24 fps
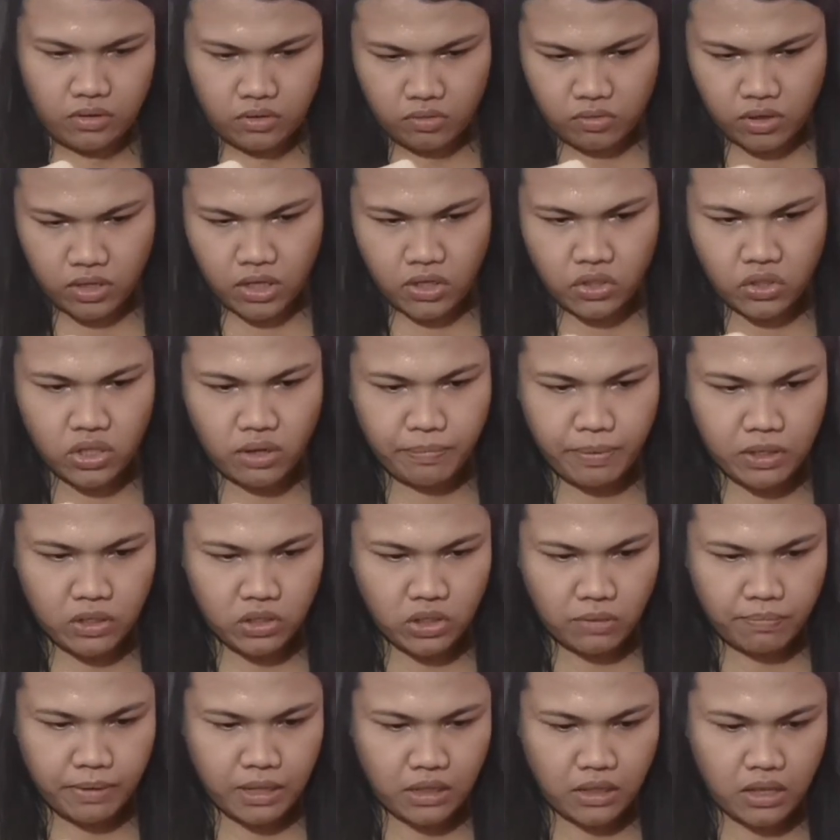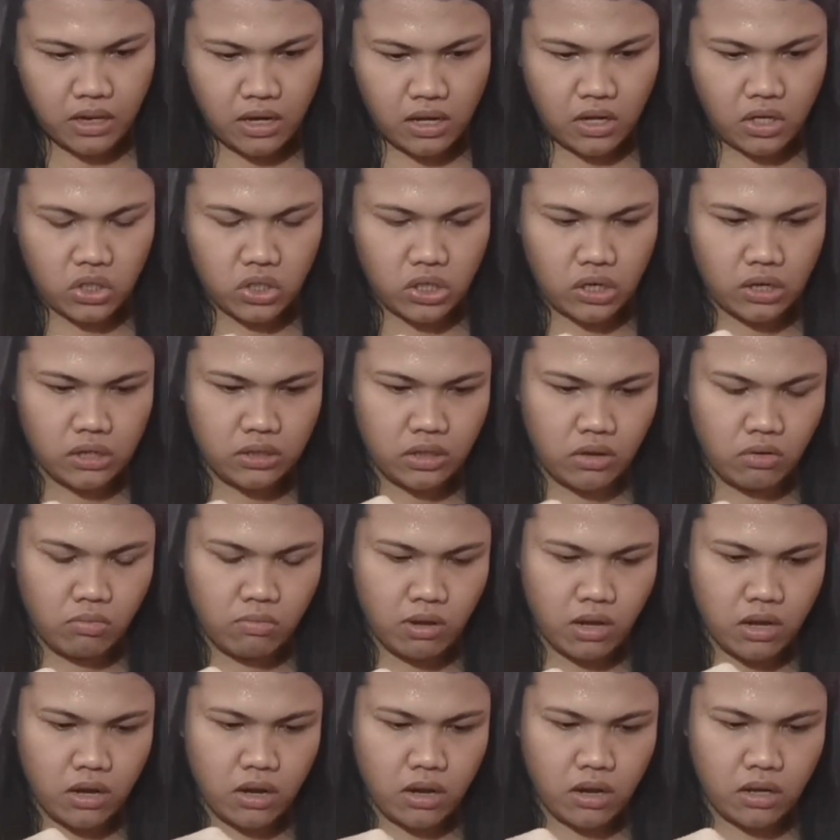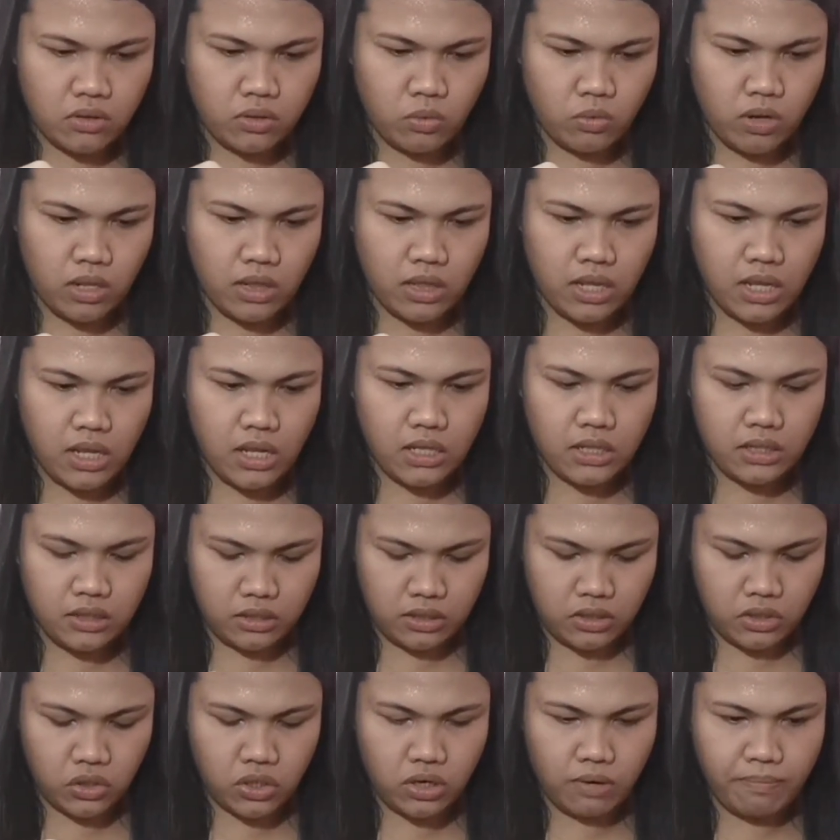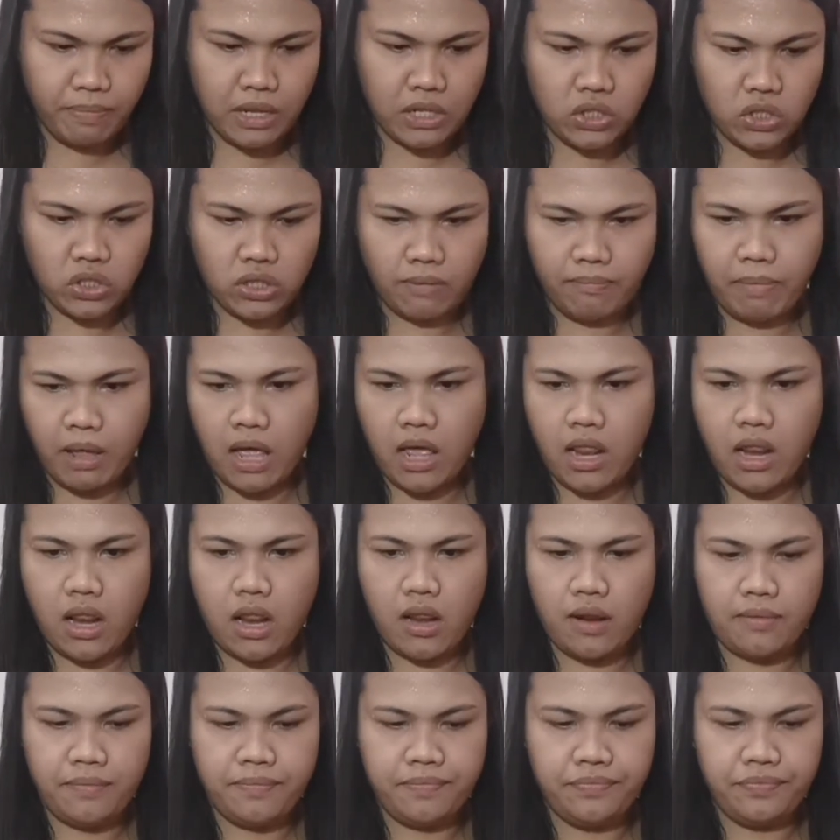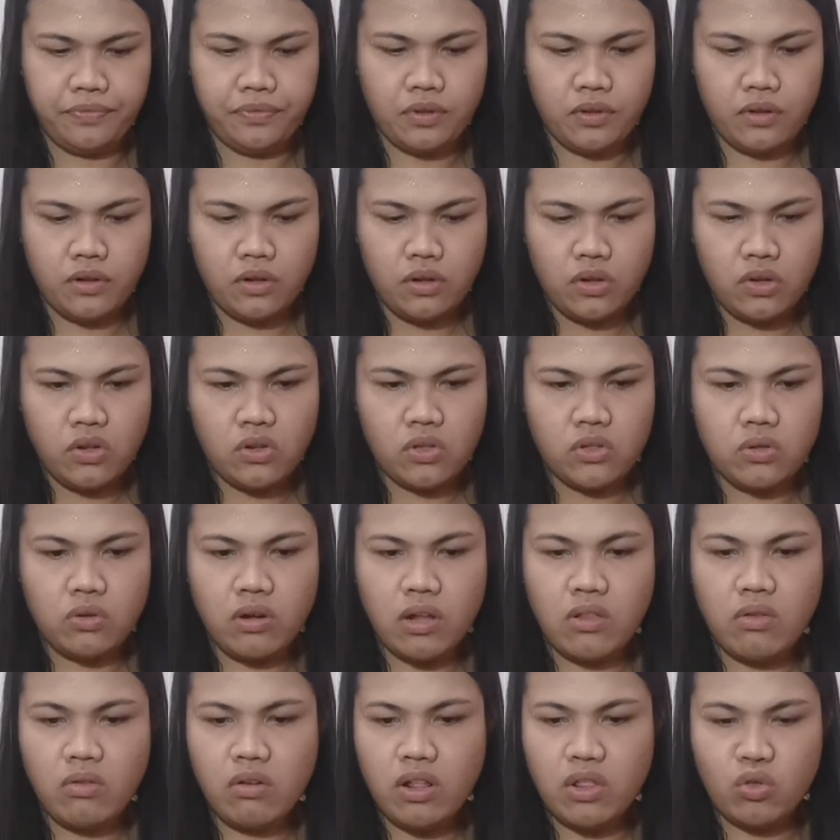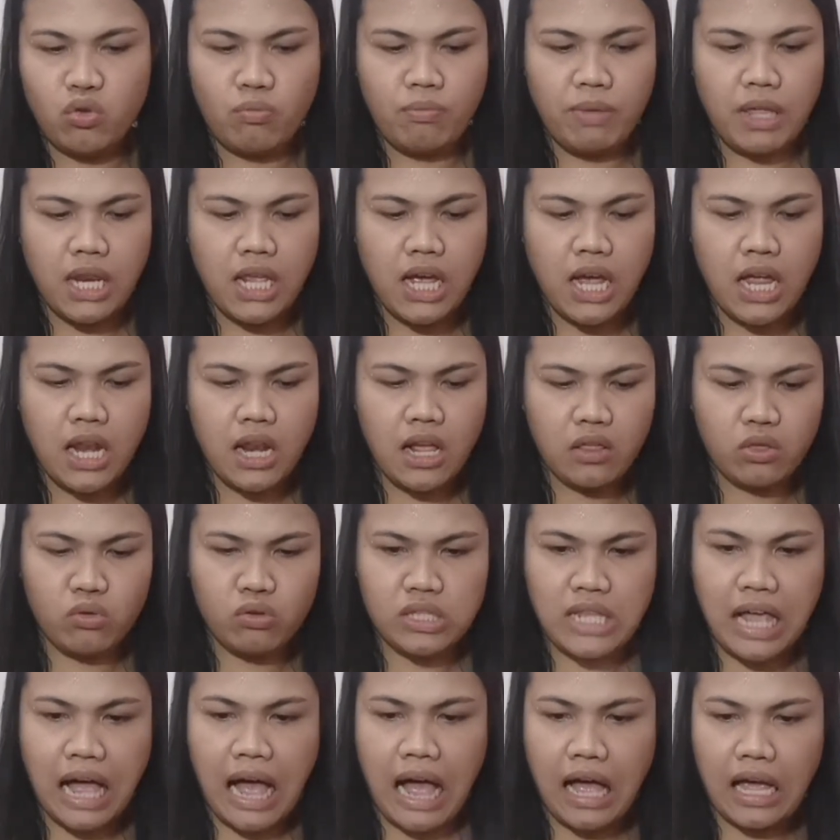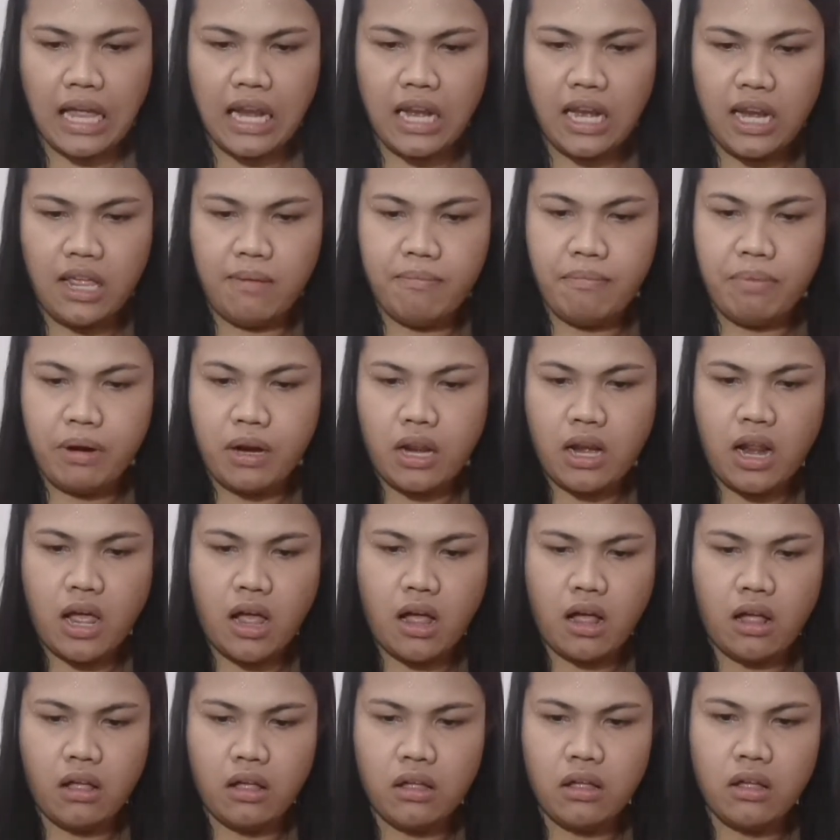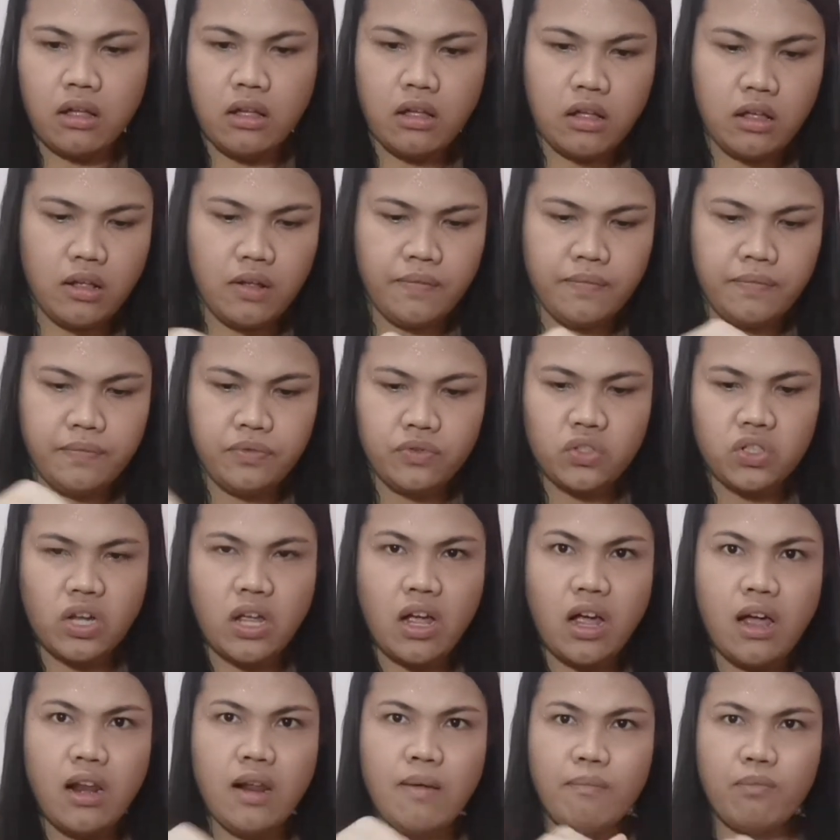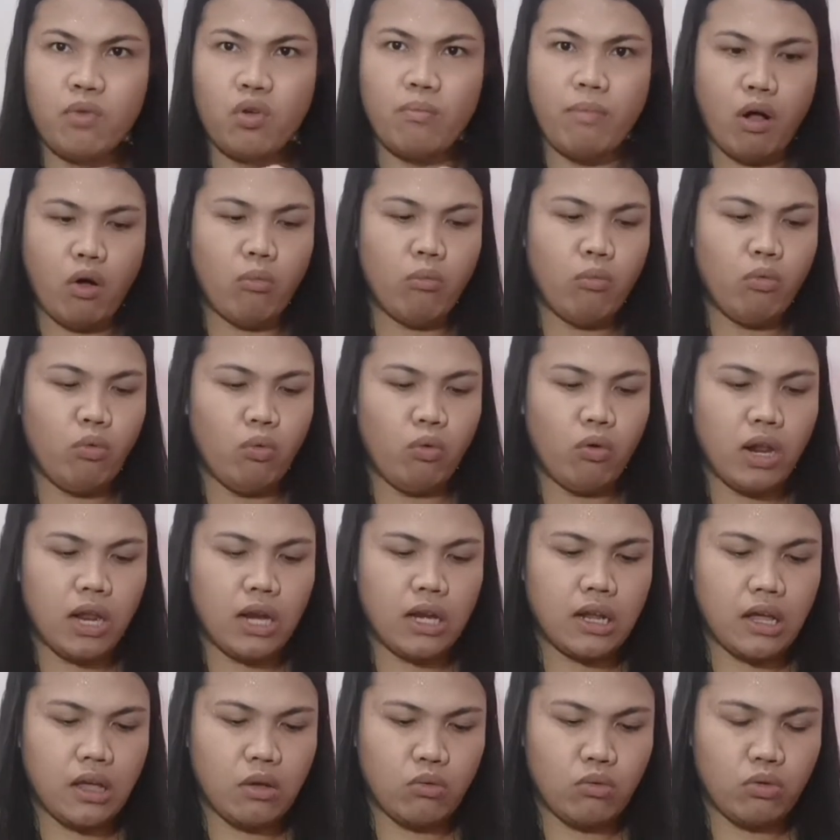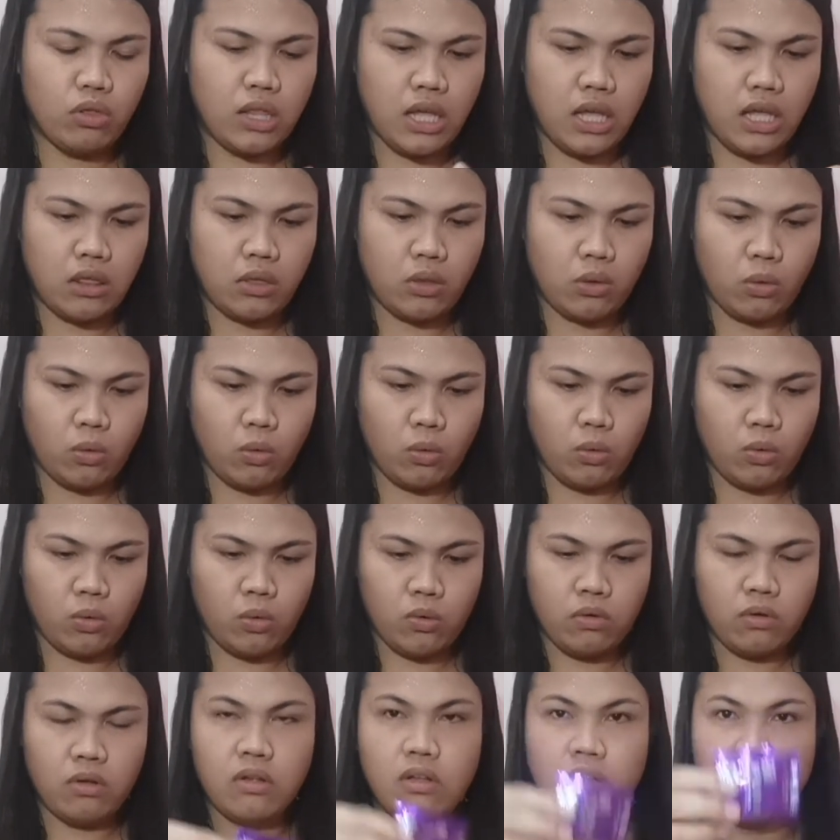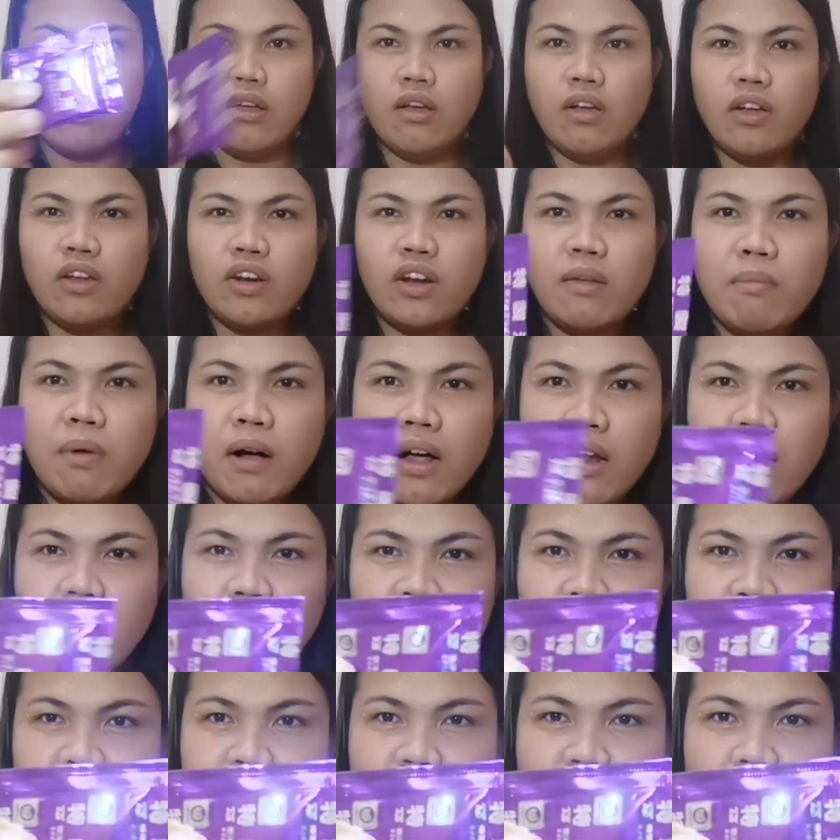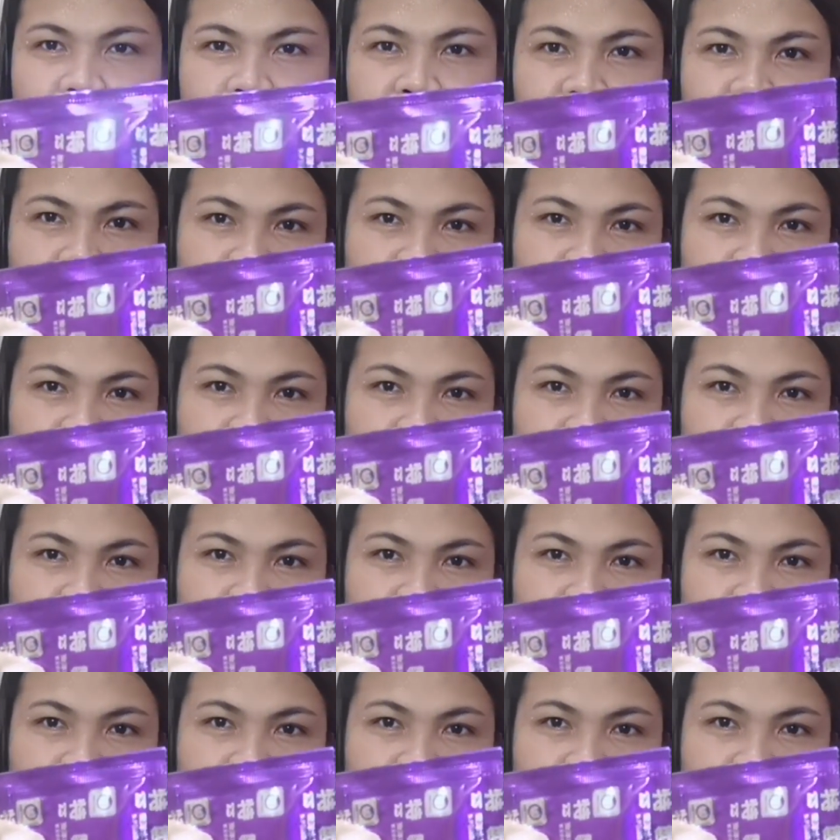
So, ayan, Japan-Japan talaga siya kasi yung mga nakasulat is Japan-Japan. So ano lang to, binigay lang to sa akin, libre lang. Tsaka alam nyo ba, umuulan ngayon dito. ba diba, ang lakas naka